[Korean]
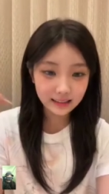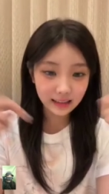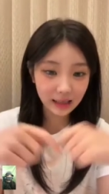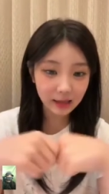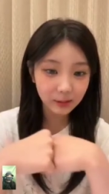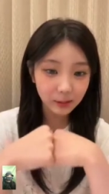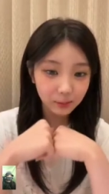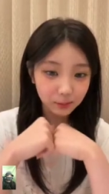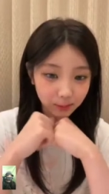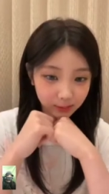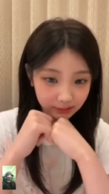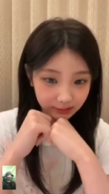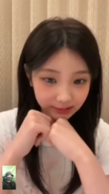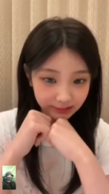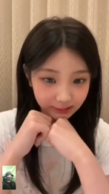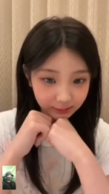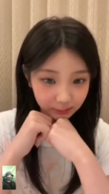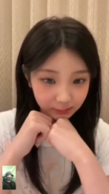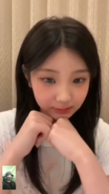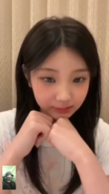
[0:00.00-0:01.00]
다른
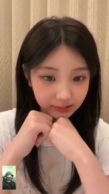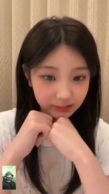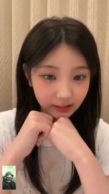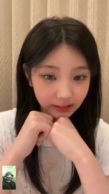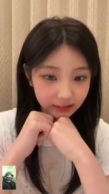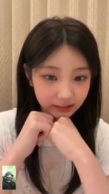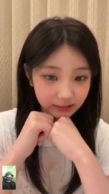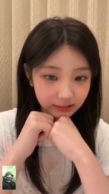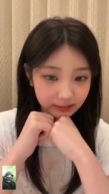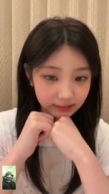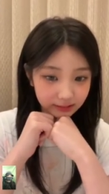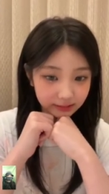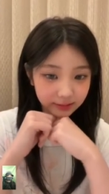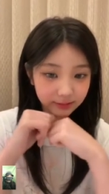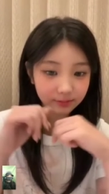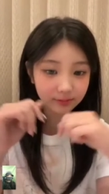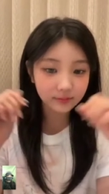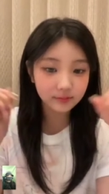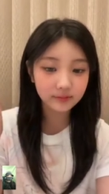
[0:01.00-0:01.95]
멤버들 볼살은